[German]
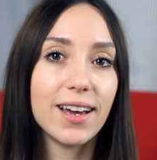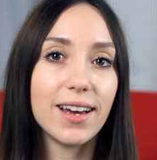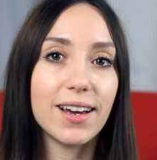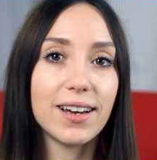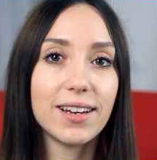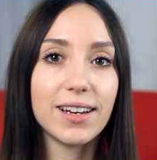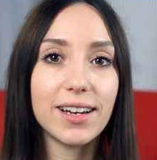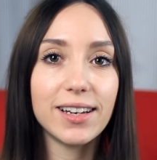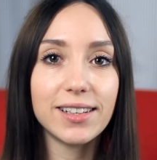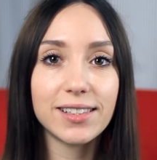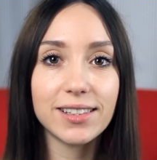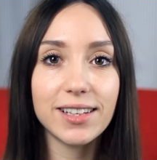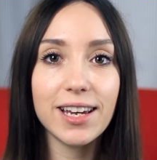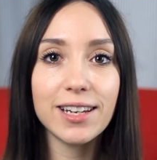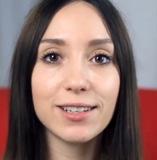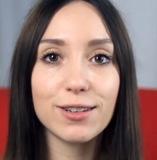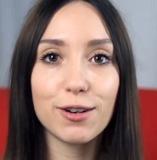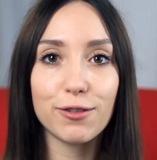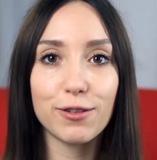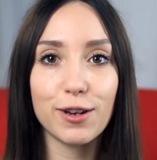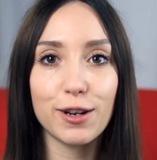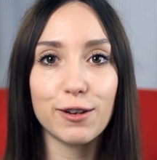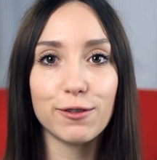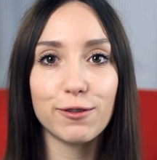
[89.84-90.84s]
Äh, es
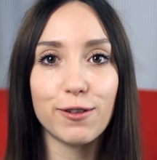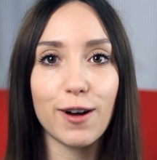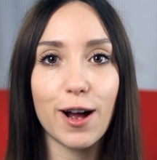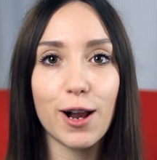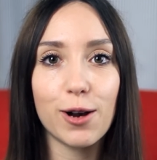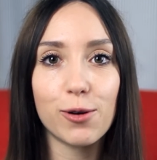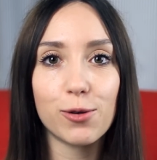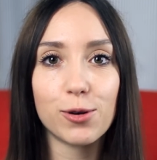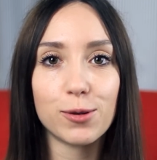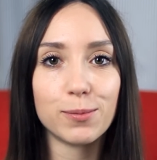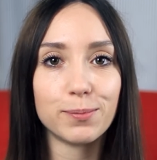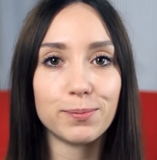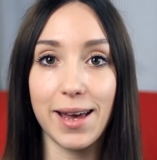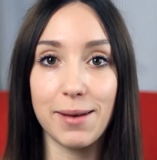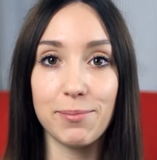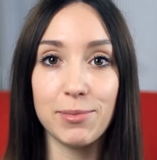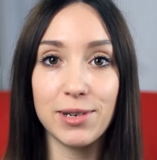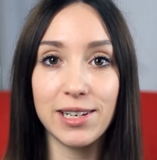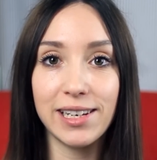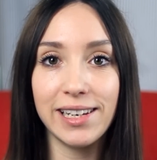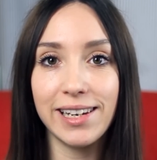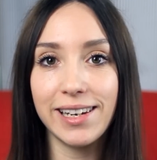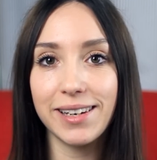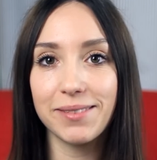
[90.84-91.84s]
geht auf jeden Fall um
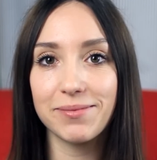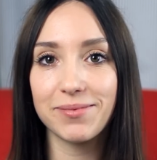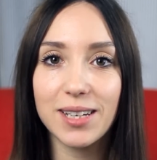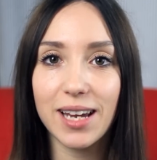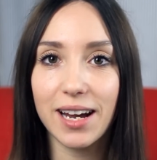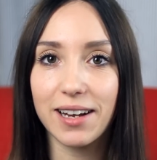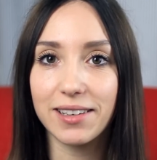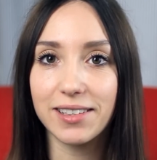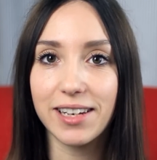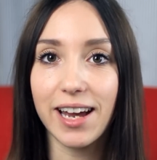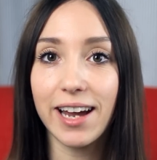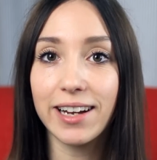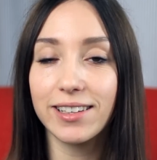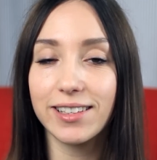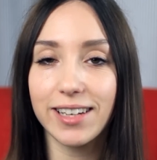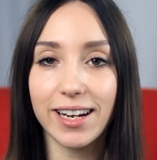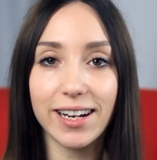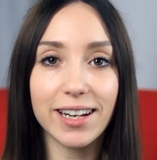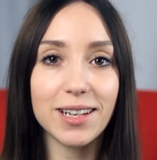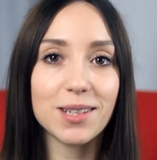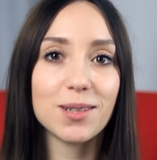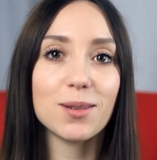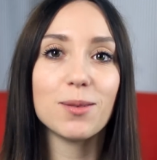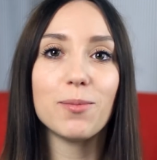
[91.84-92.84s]
Emily, ja, die eigentlich
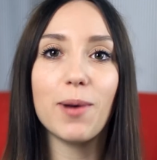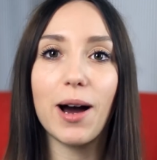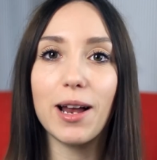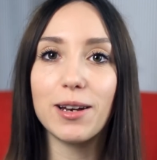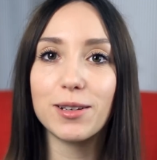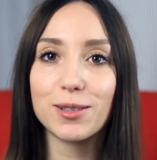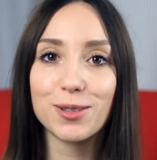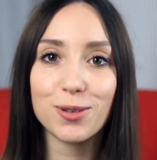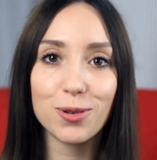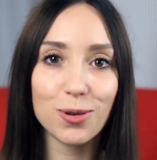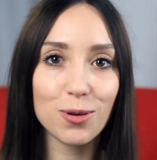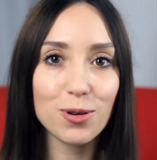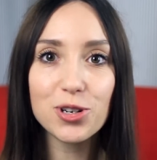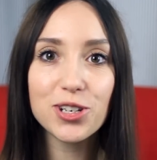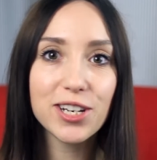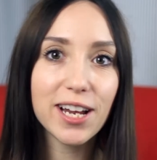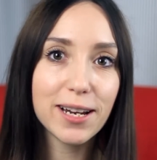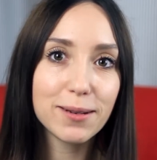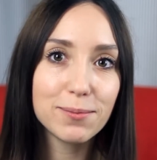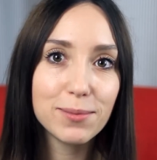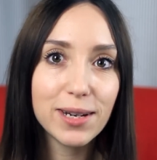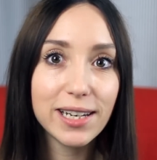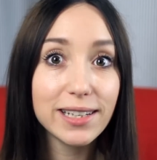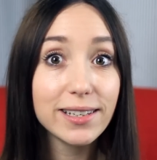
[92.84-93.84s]
ein ganz normales
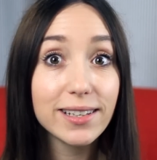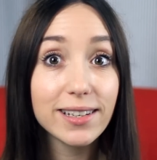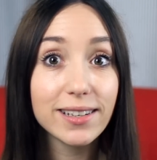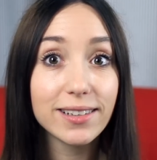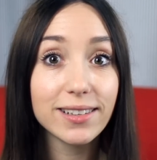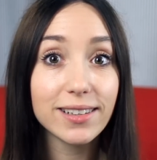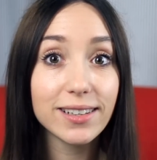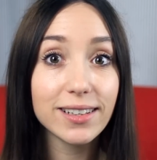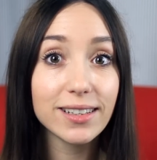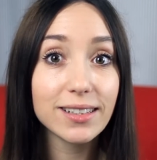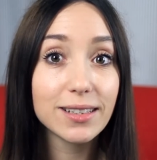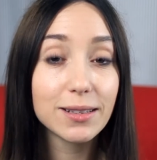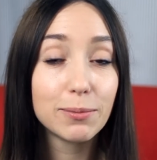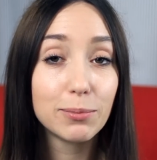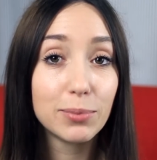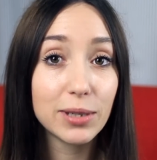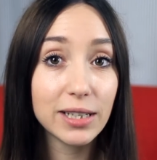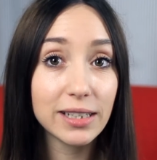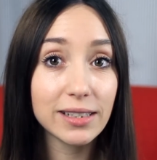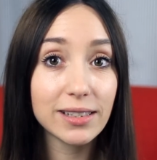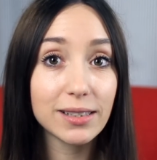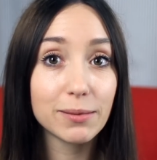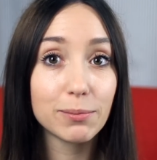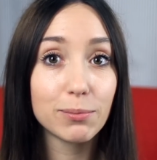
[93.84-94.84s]
Großstadtmädchen ist,
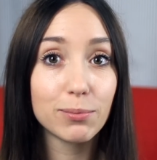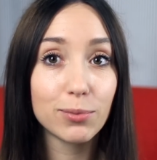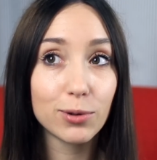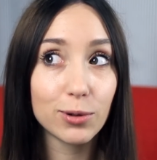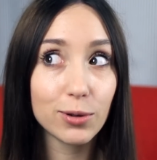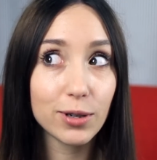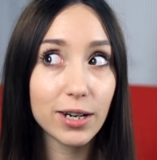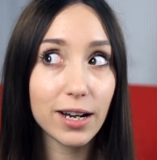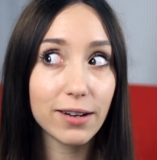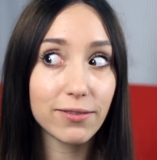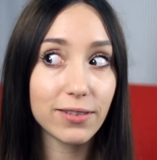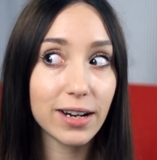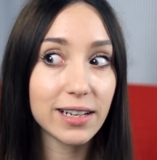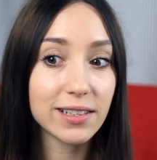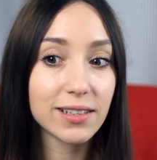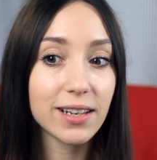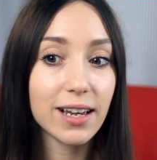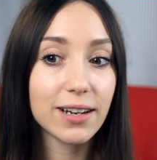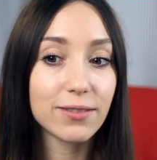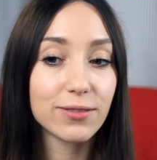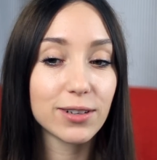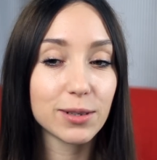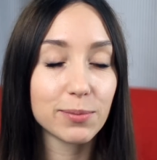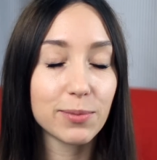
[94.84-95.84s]
bis
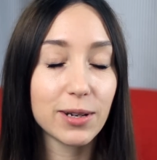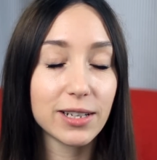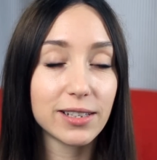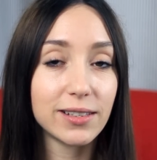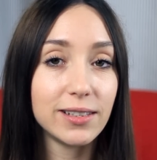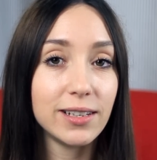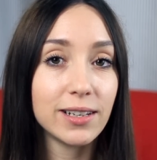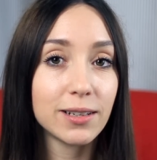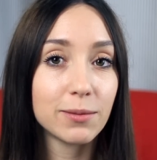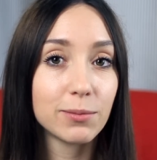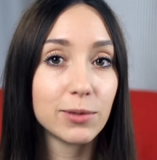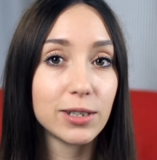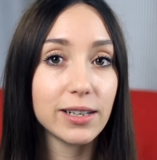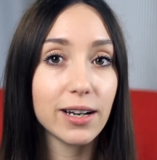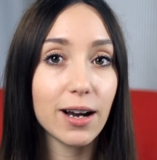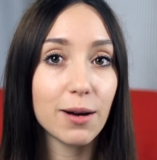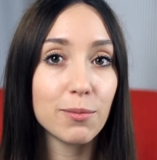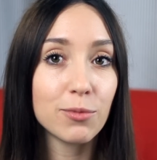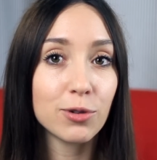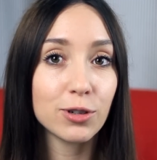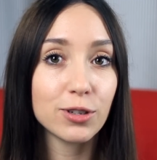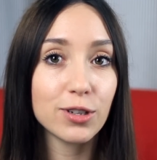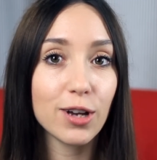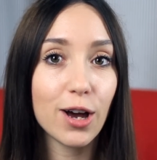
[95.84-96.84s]
blöderweise etwas passiert mit
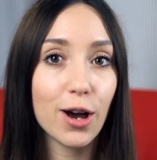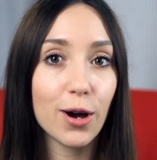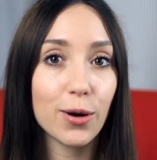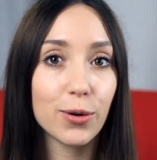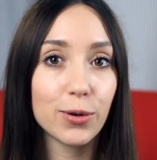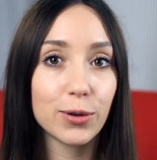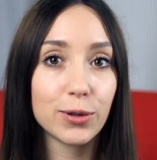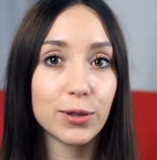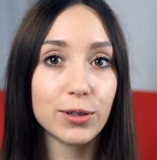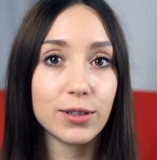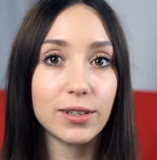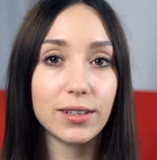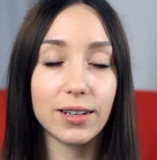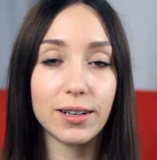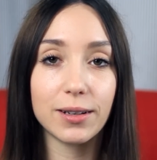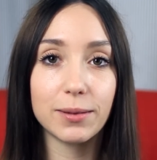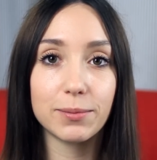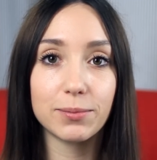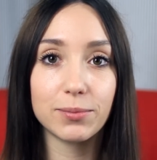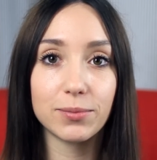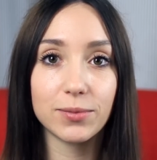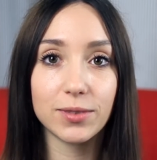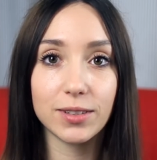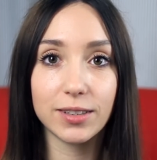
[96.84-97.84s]
ihrer Mutter und
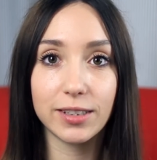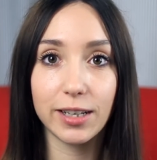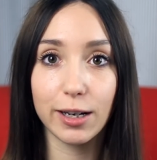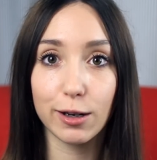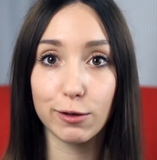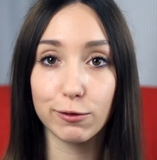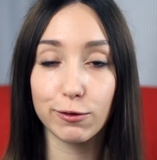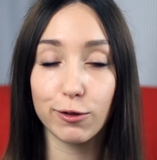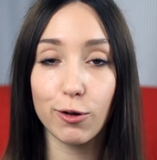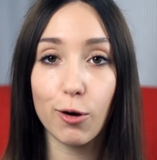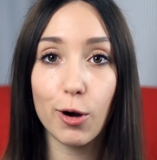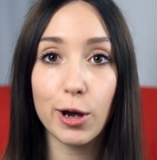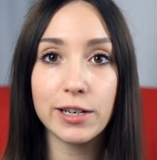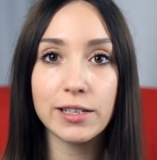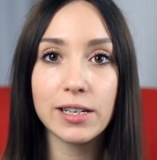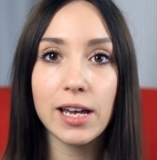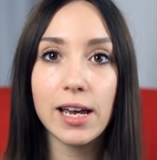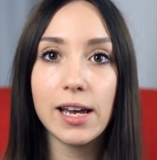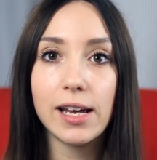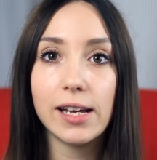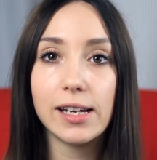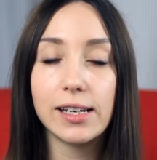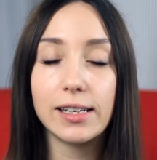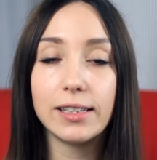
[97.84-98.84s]
ähm, deren Freund,
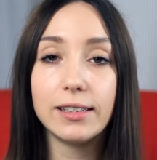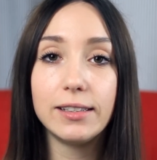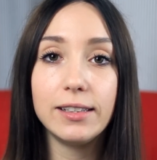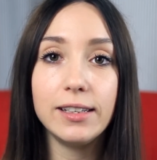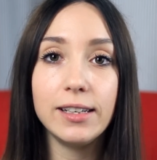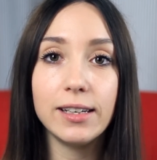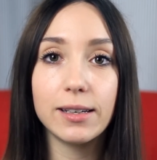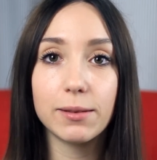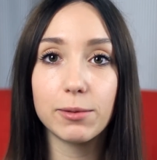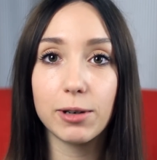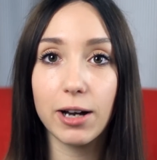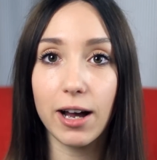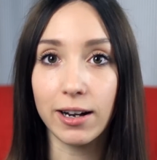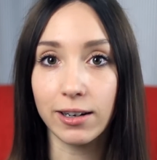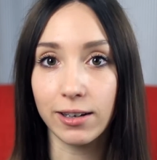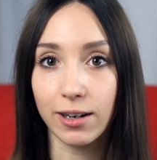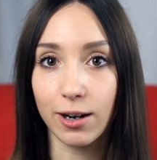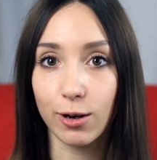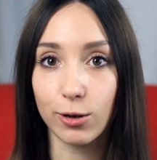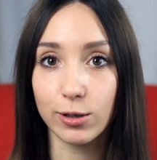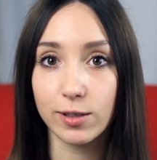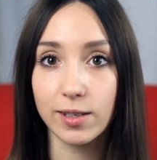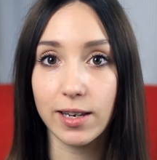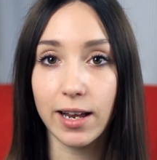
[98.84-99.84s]
die im
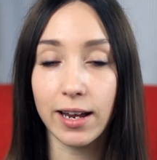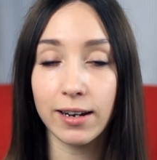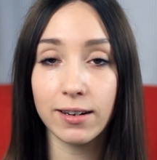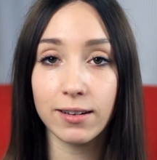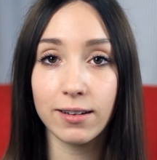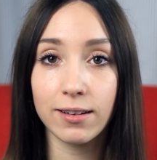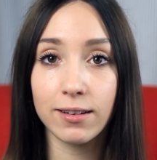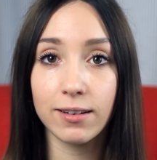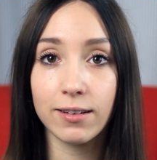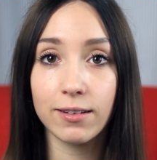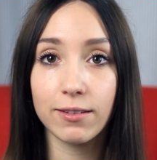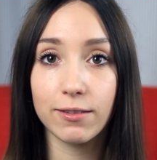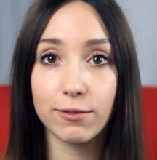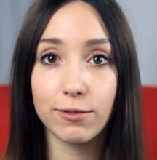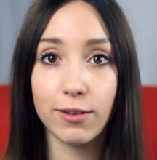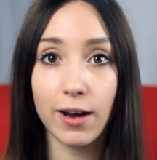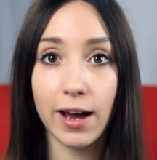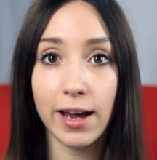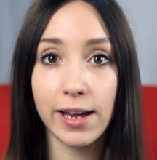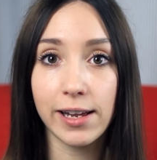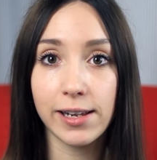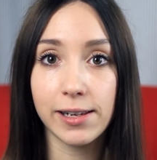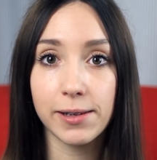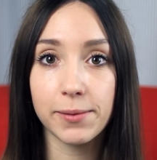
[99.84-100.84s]
Krankenhaus landen,
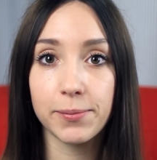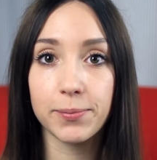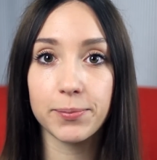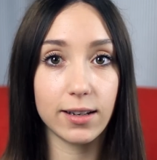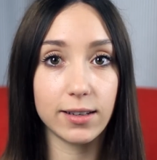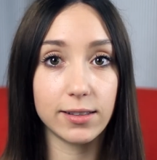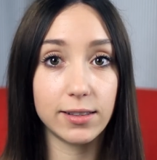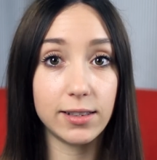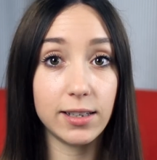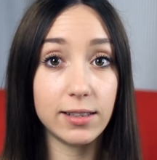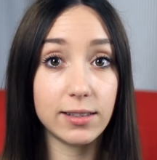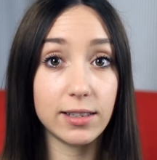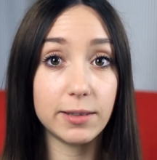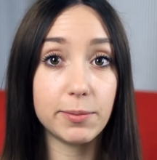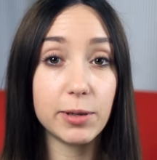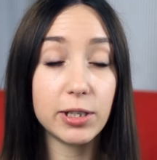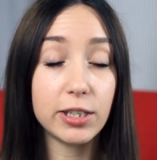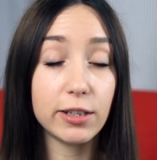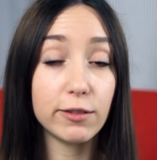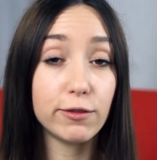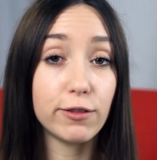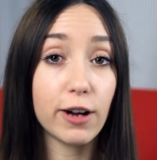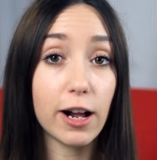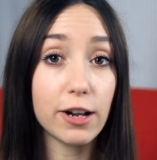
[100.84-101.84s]
weil sie sich
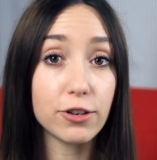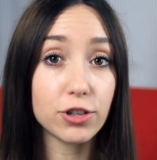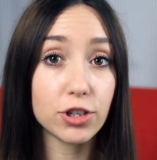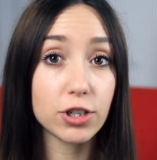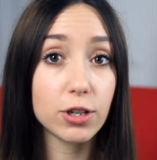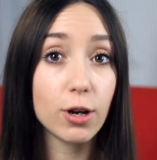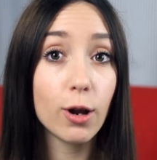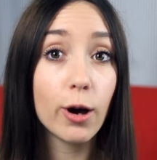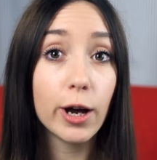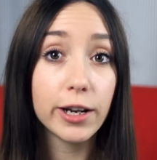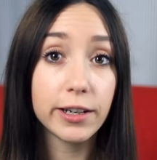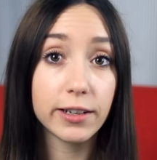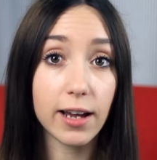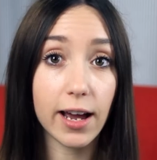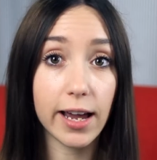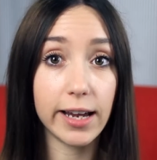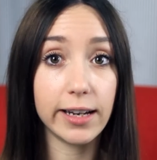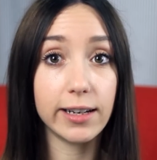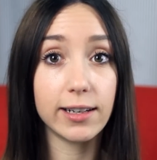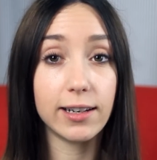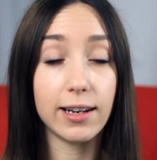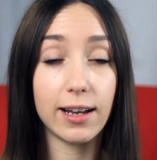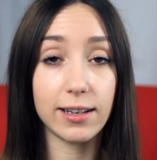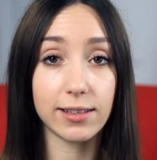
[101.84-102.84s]
mit den falschen Leuten
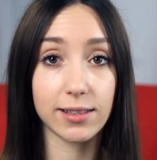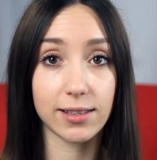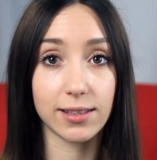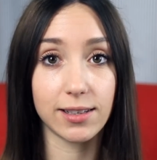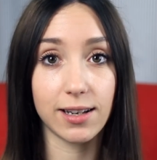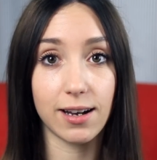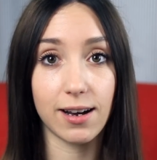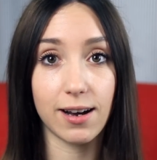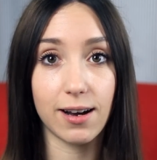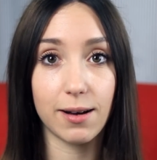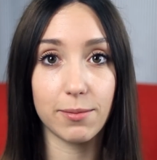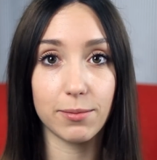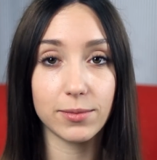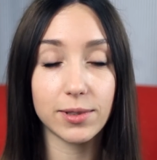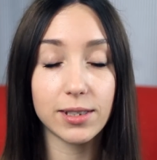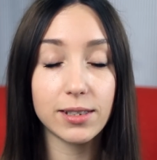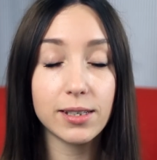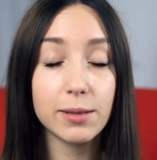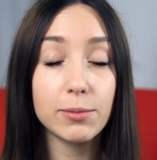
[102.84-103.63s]
eingelassen haben.